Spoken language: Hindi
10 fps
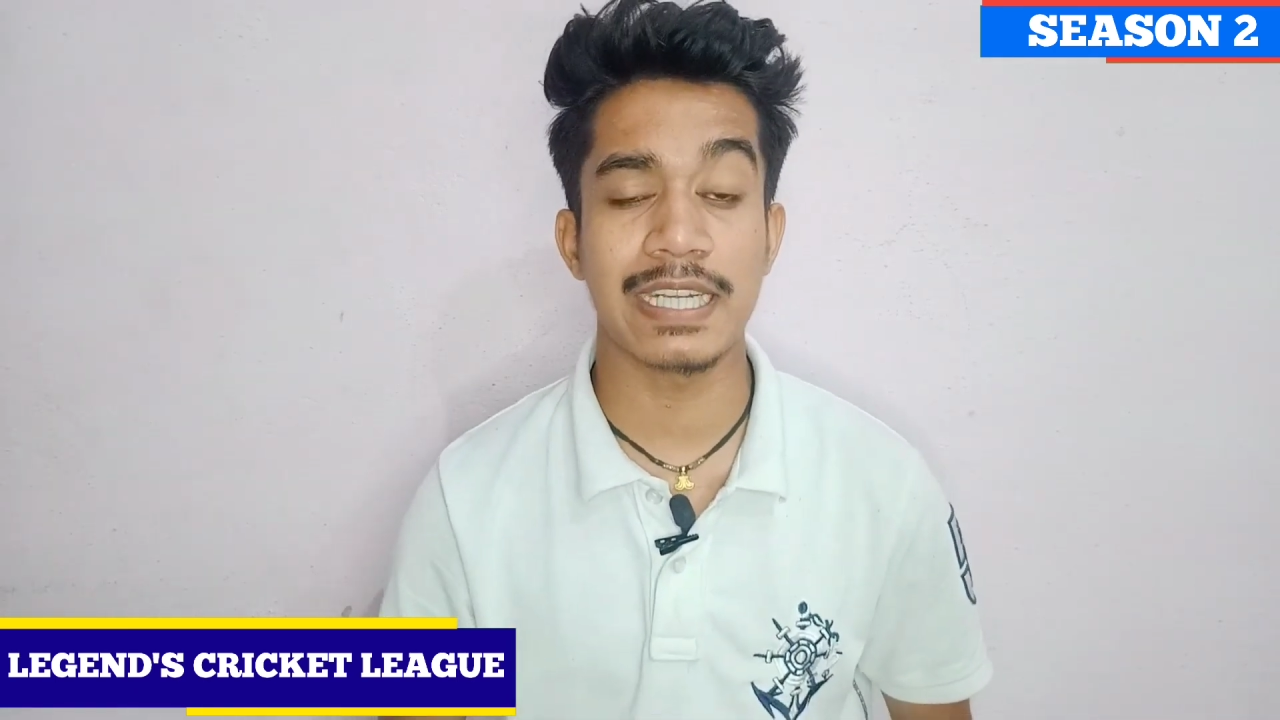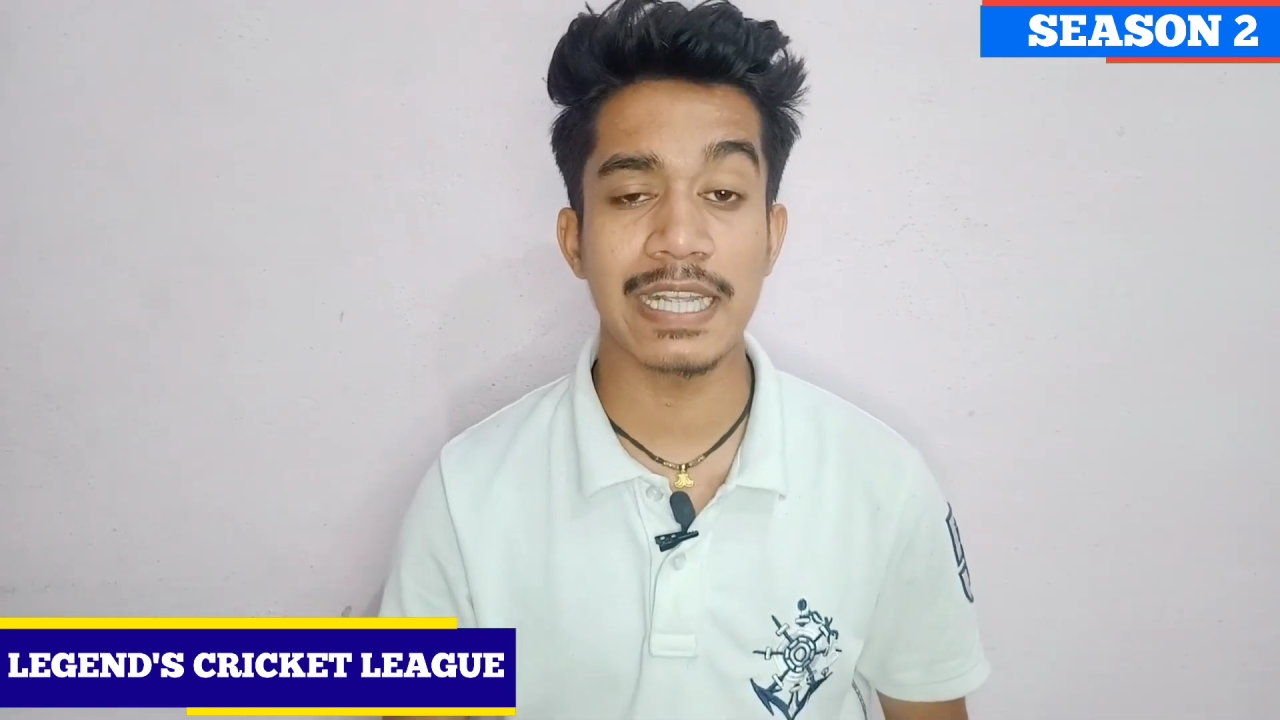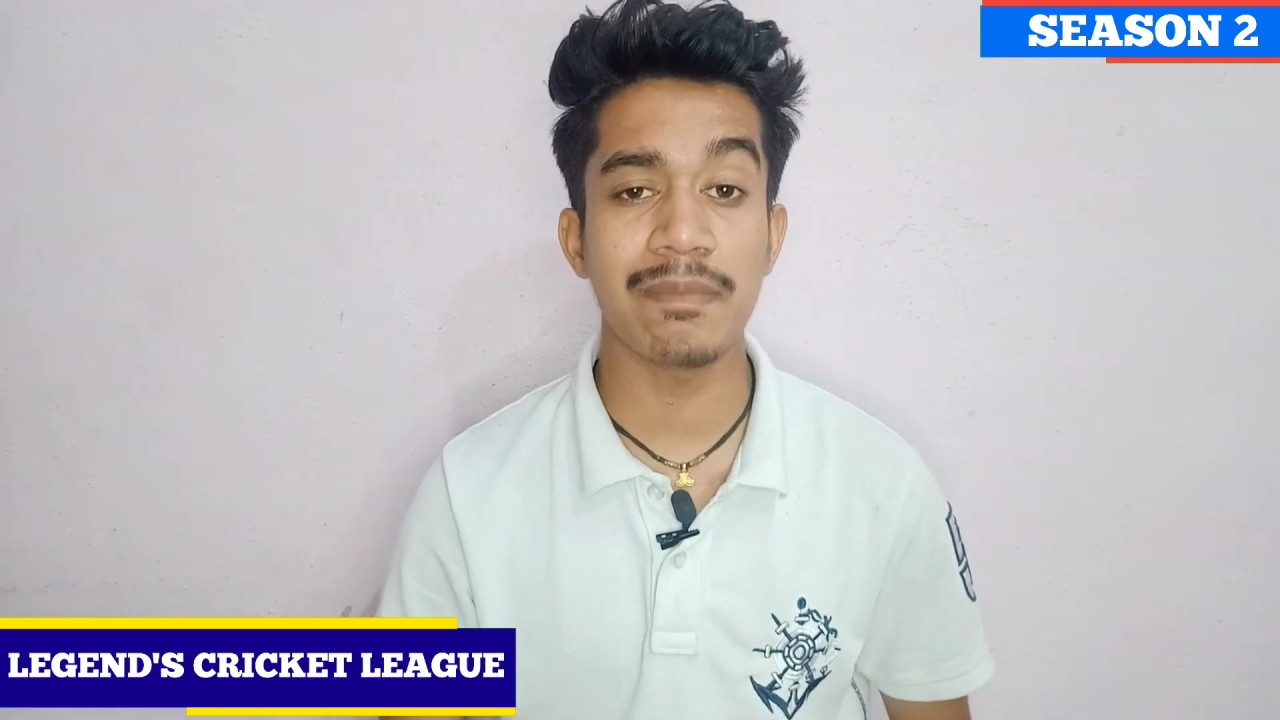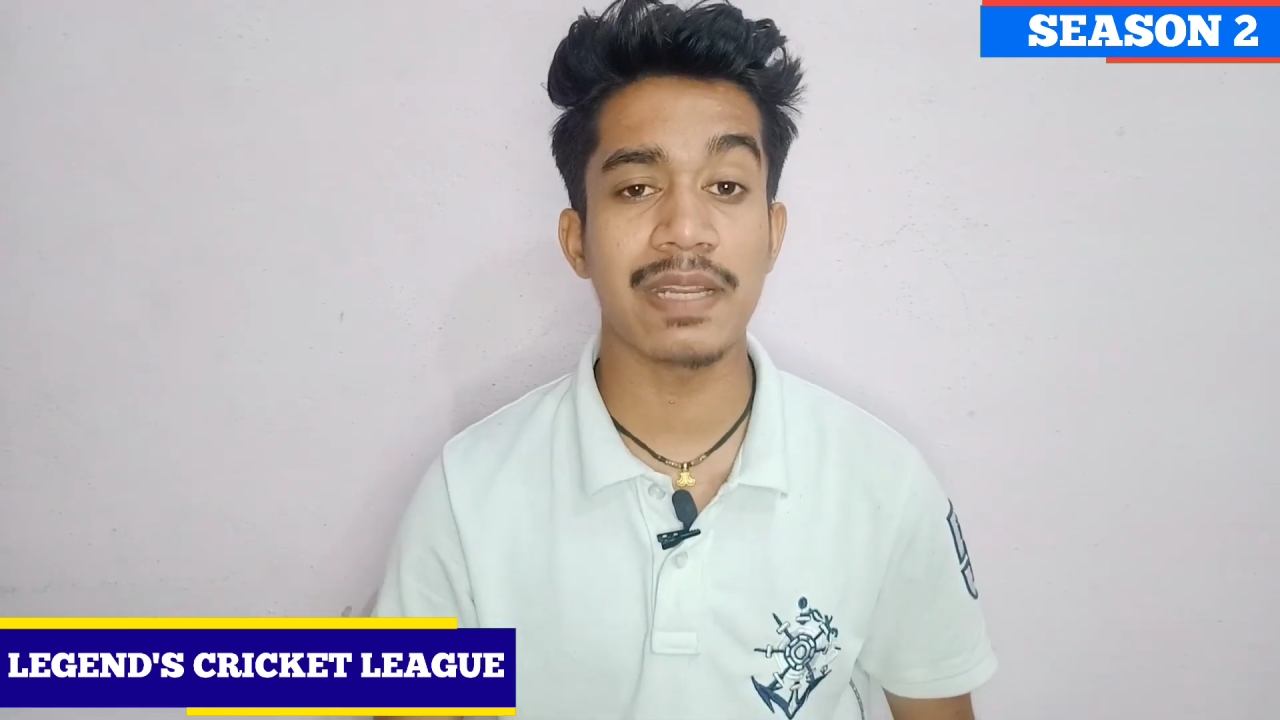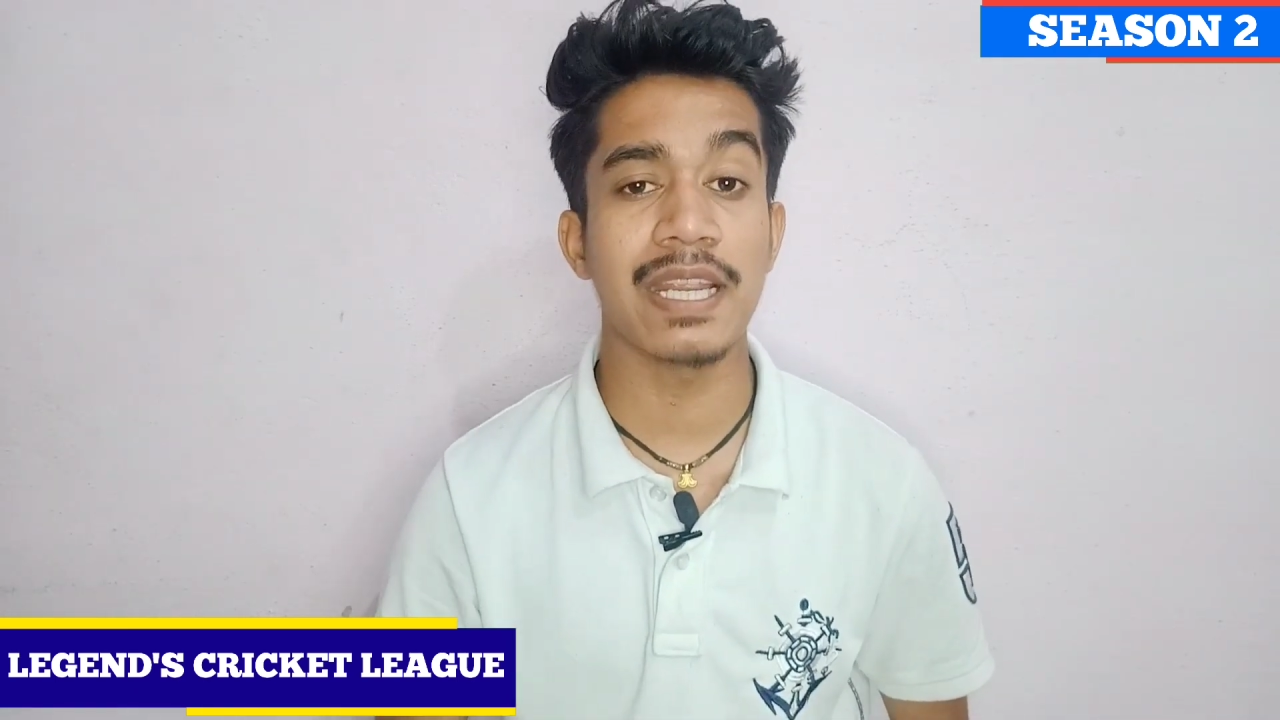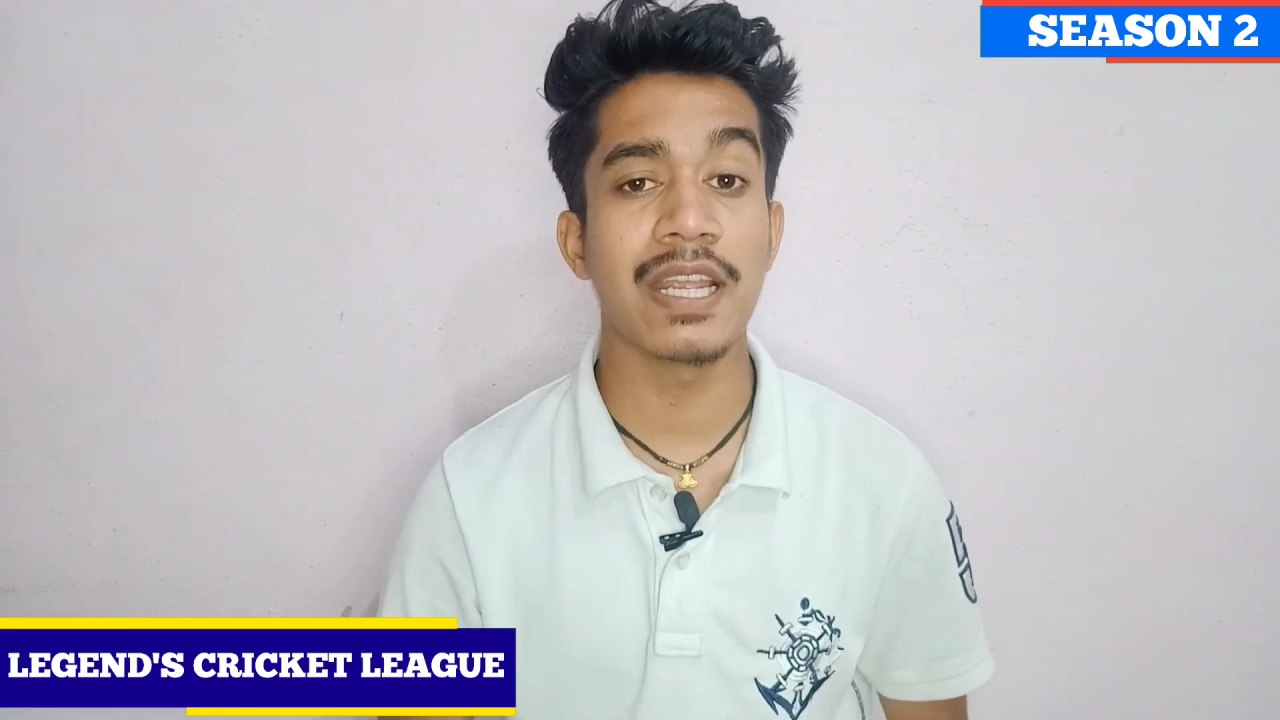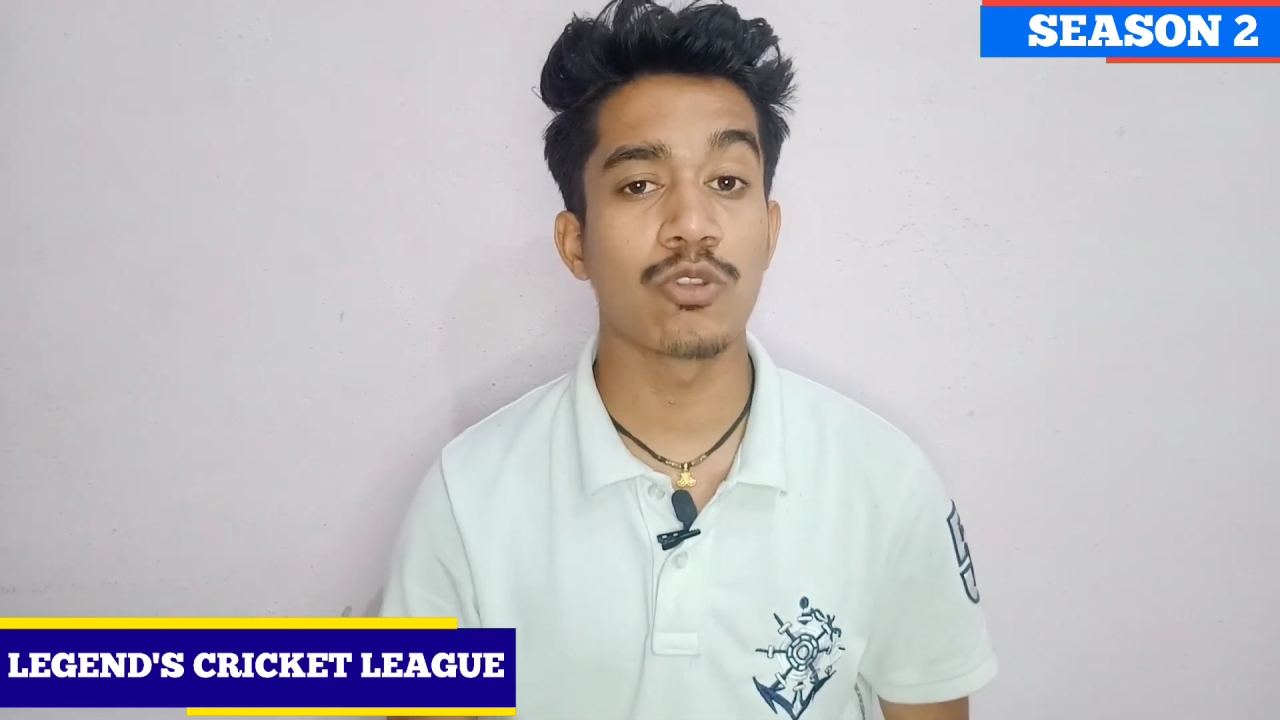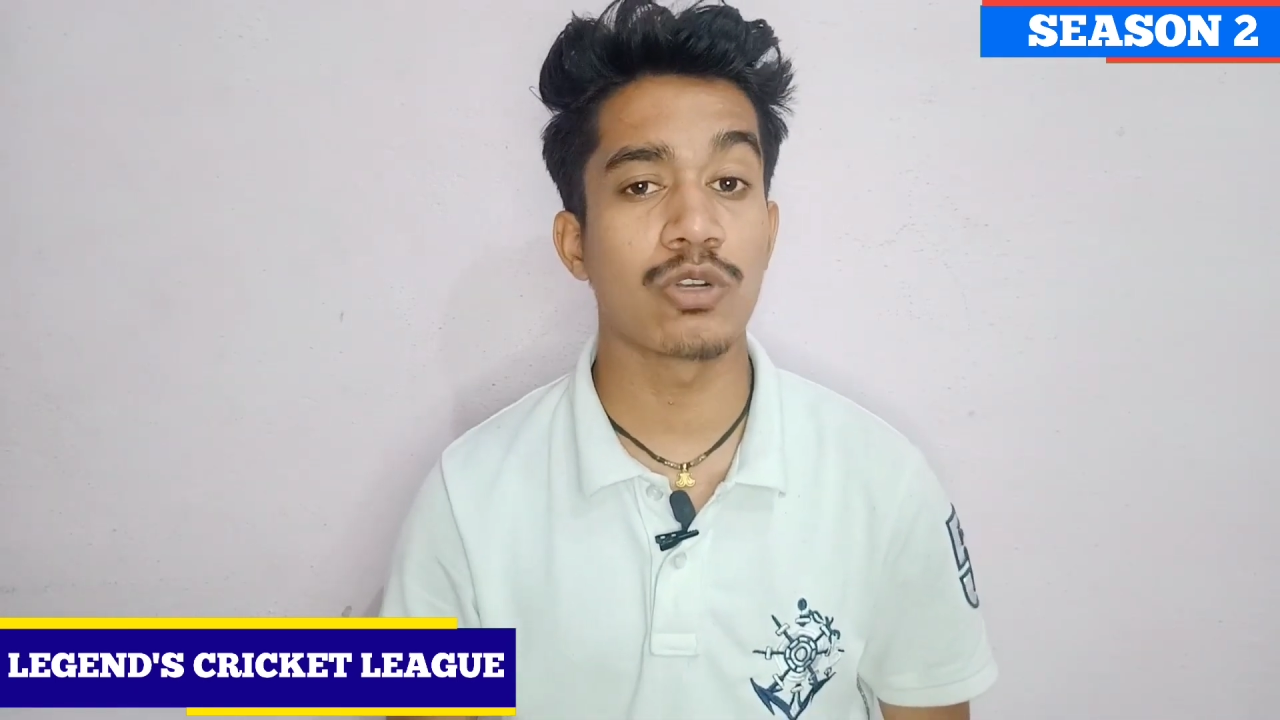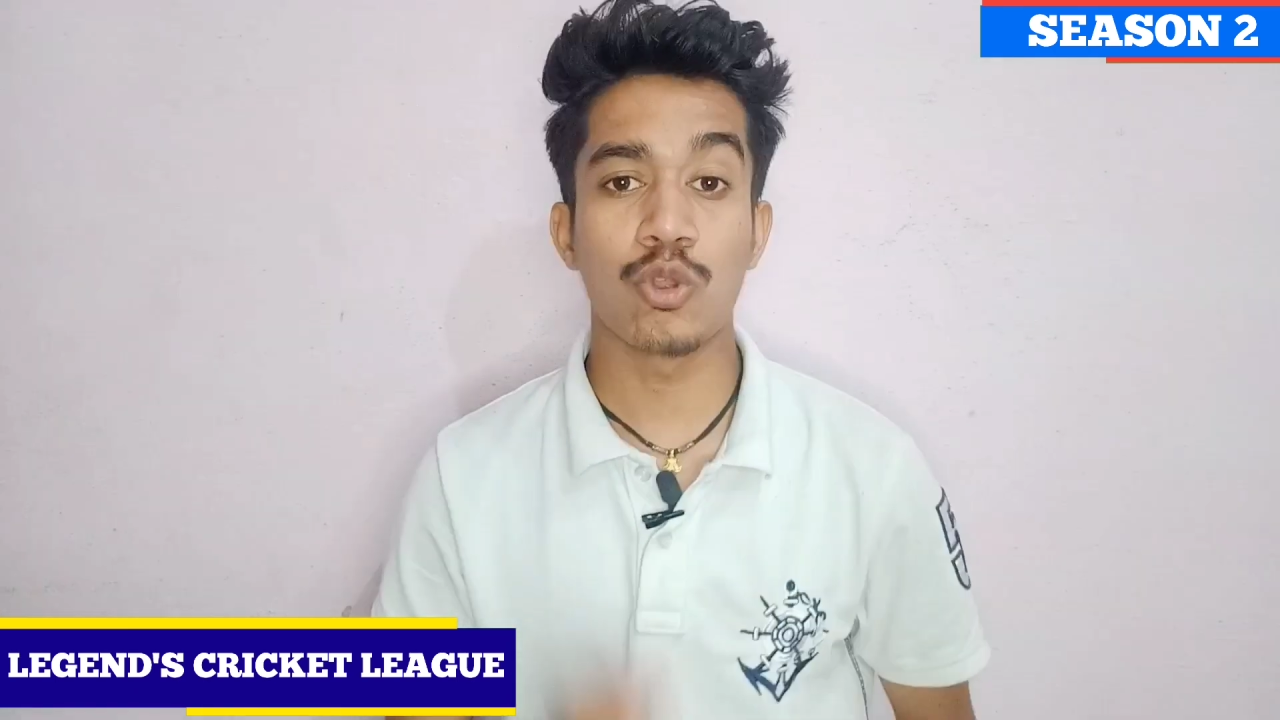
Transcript: टीम की तो,